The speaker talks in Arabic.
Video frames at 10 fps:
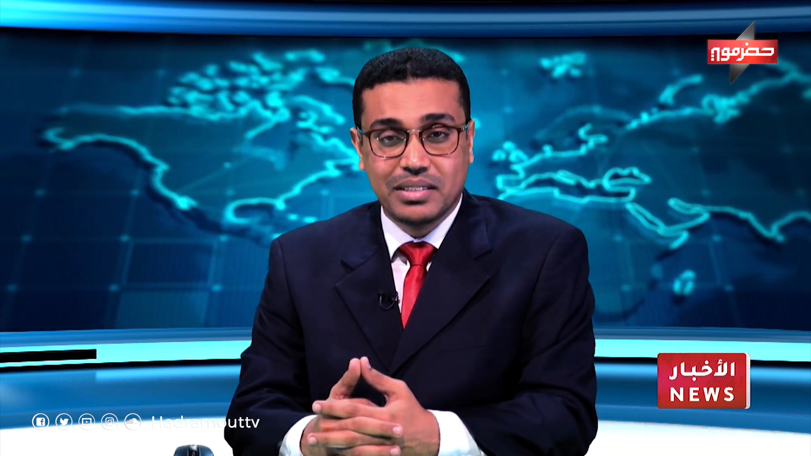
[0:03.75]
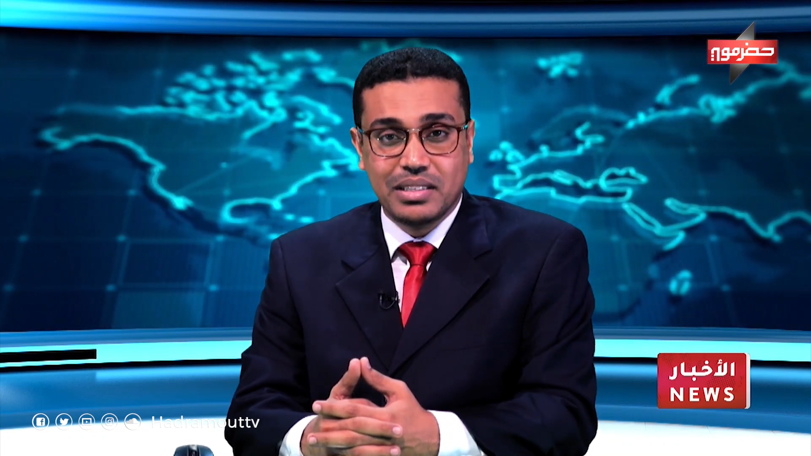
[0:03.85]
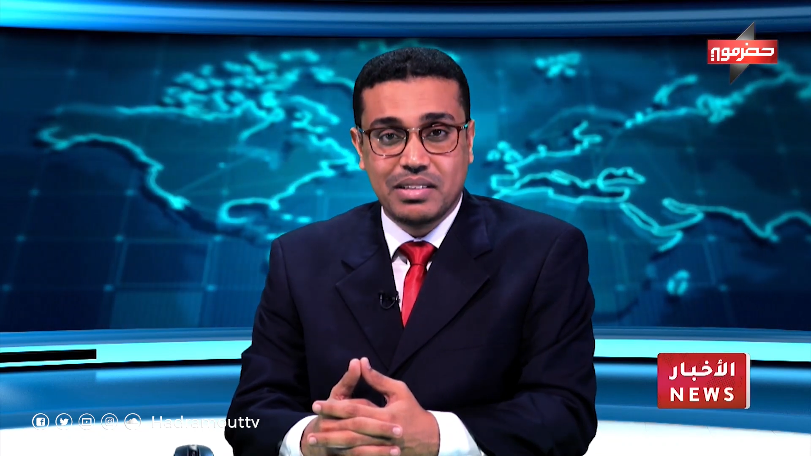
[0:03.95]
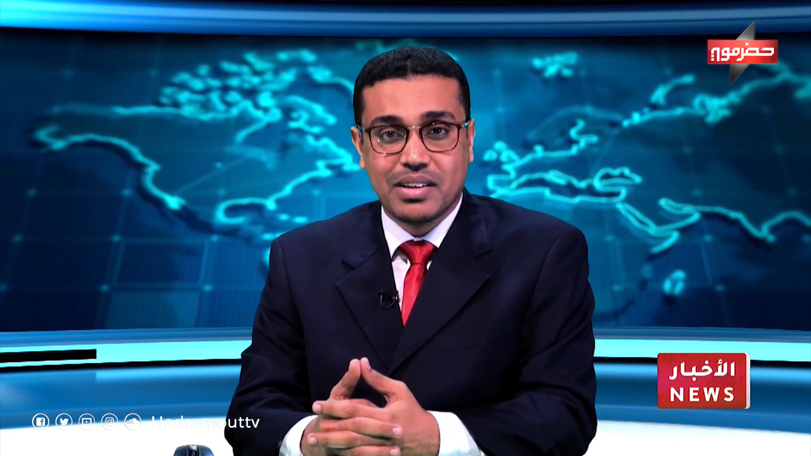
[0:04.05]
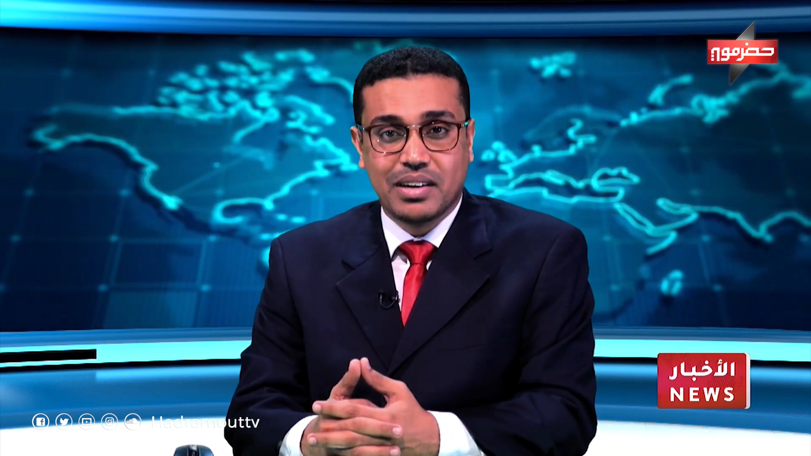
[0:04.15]

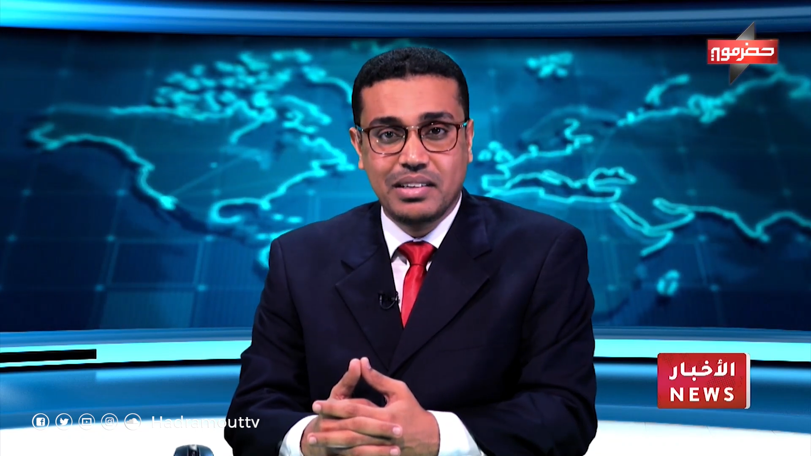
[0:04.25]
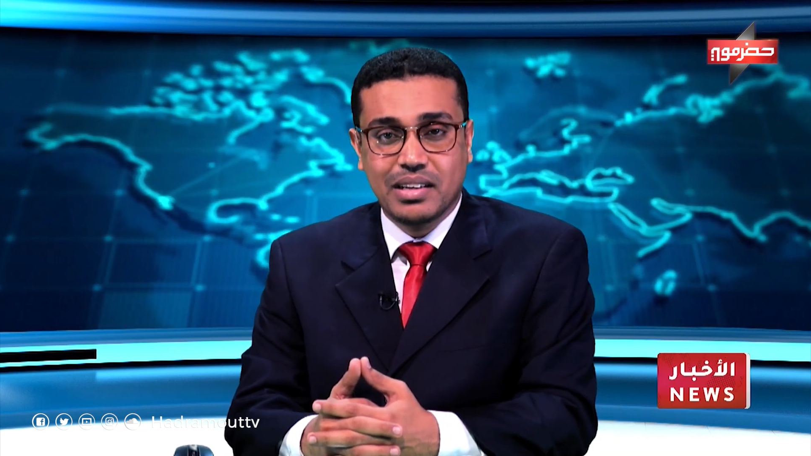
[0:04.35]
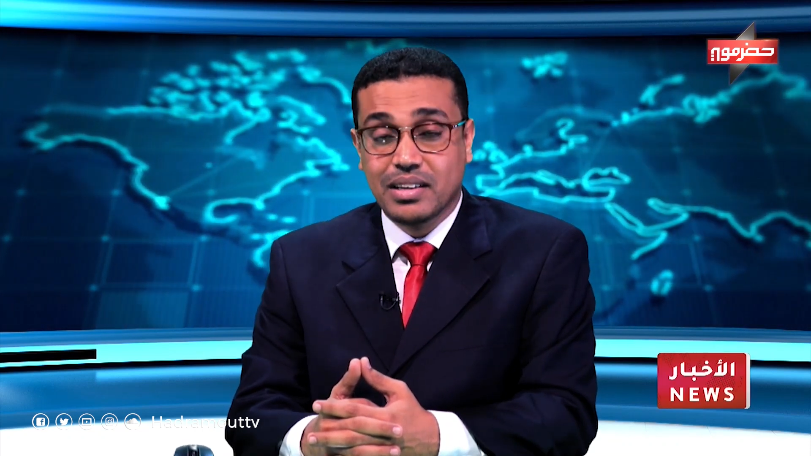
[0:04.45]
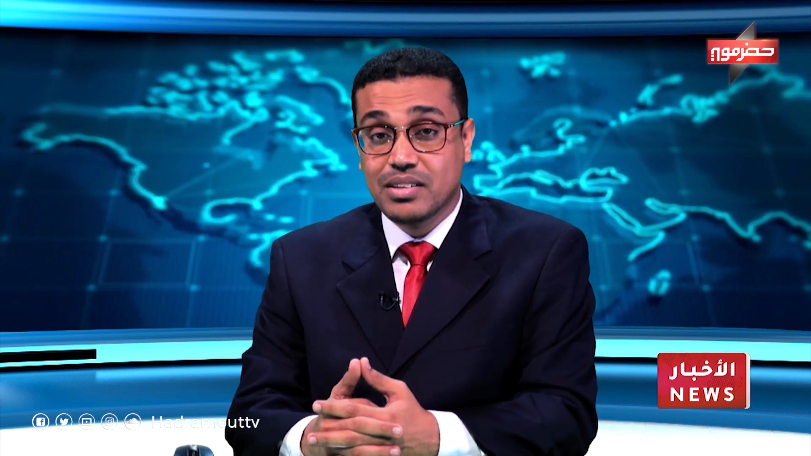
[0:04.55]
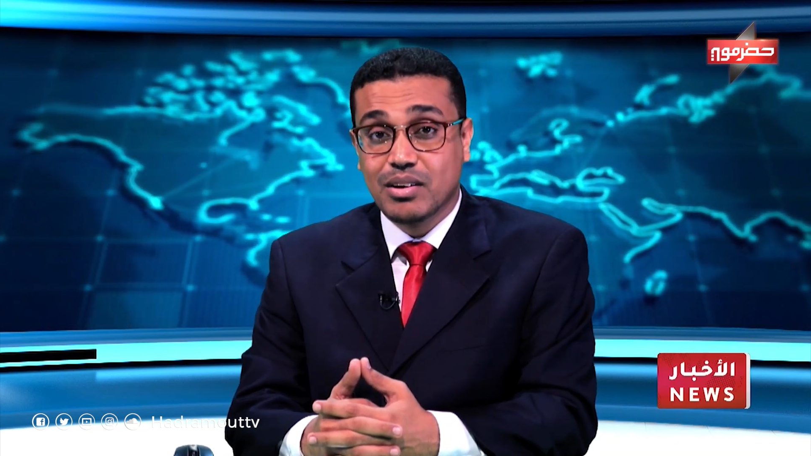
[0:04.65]
إذاعية
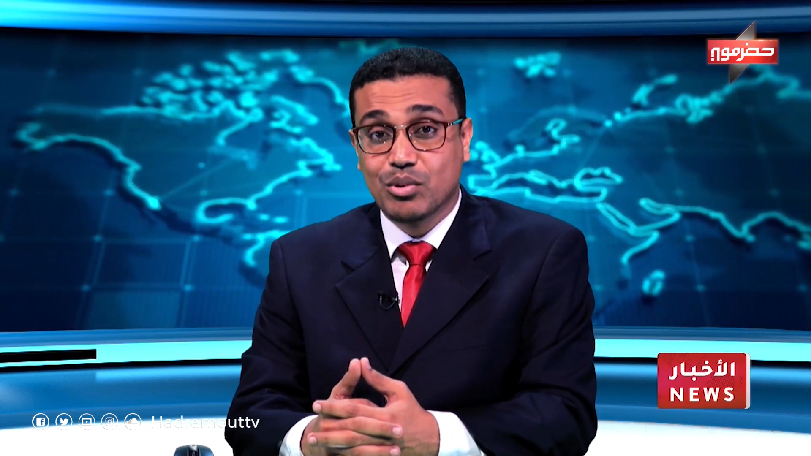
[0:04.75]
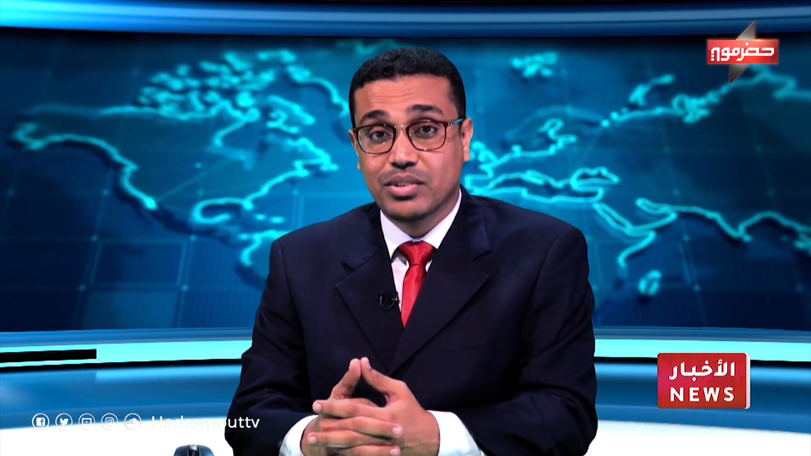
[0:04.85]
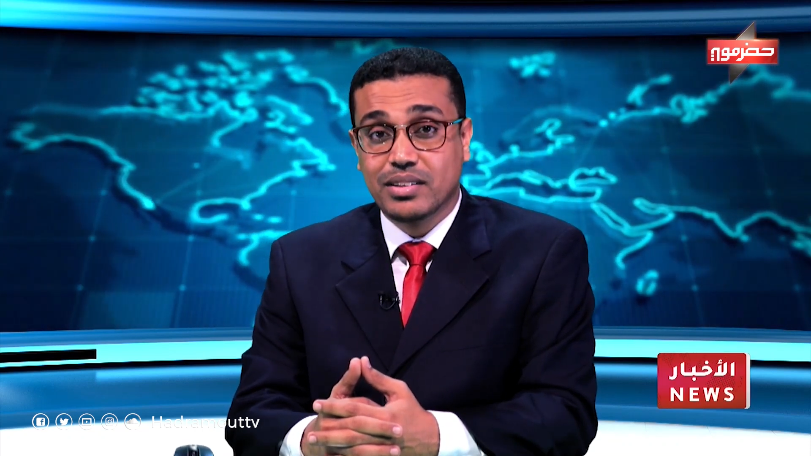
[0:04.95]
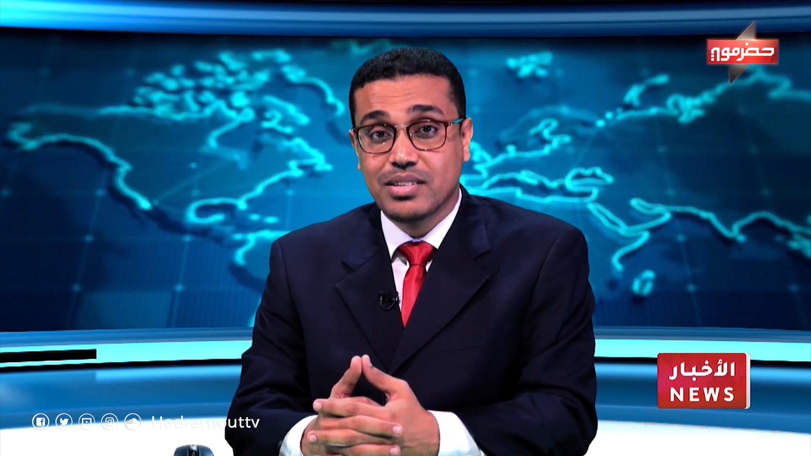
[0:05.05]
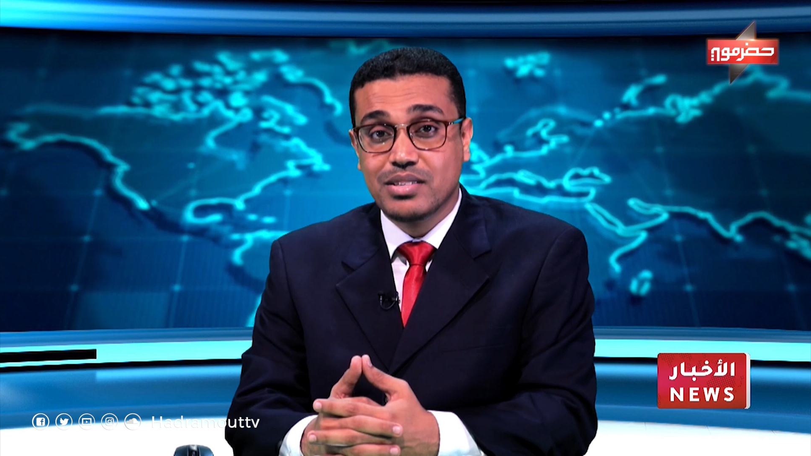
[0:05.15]
إذا
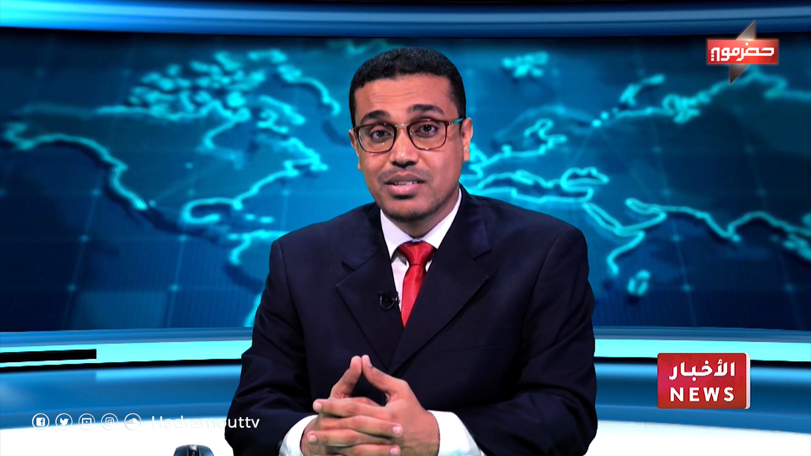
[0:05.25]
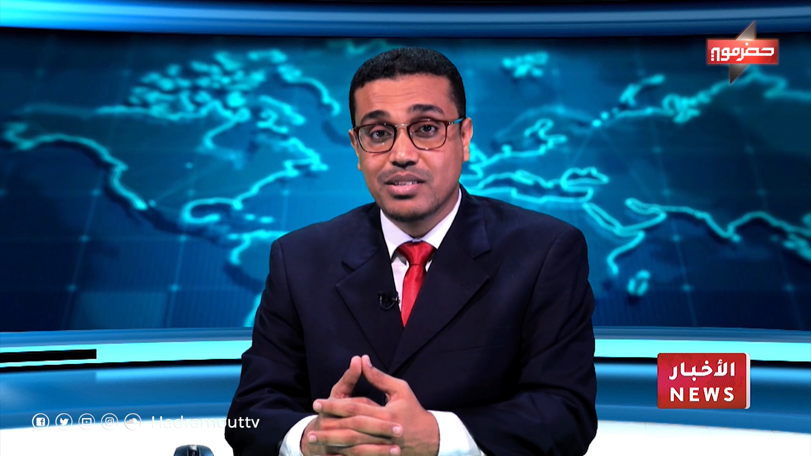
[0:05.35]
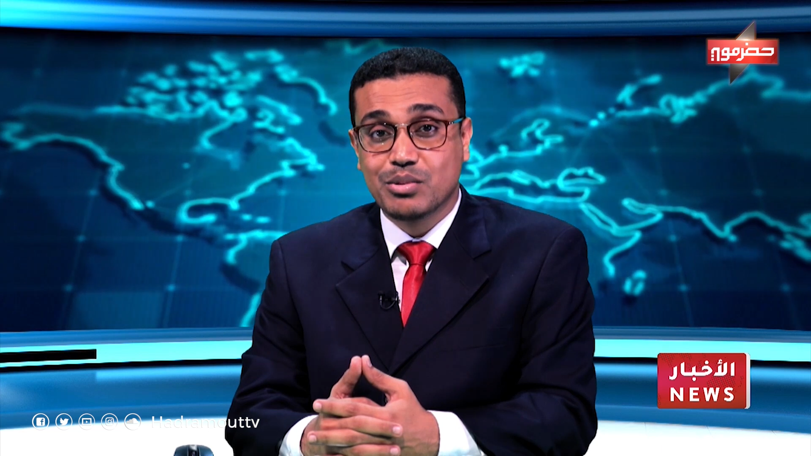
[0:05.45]
كنت تجلس